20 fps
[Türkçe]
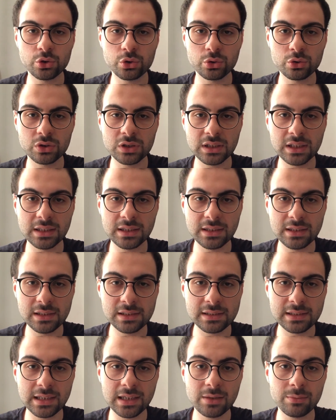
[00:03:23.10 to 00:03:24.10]
hoşunuza
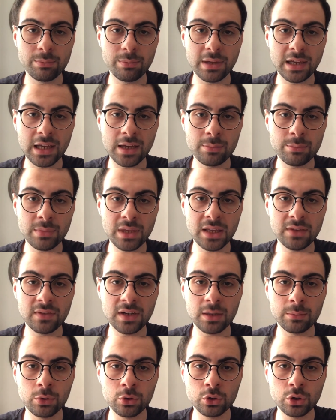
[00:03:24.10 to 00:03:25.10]
gittiyse beğenmeyi
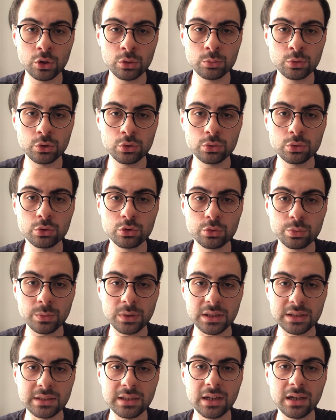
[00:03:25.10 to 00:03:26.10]
ve abone olmayı
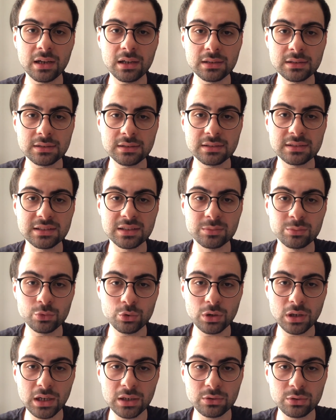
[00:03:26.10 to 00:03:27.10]
unutmayın. Aklınıza
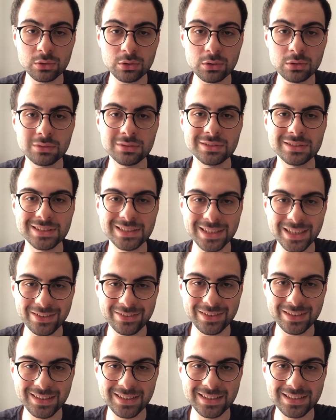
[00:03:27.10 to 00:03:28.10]
mukayyet olun,
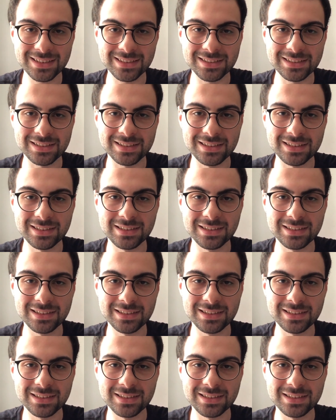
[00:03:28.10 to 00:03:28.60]
sevgiyle kalın.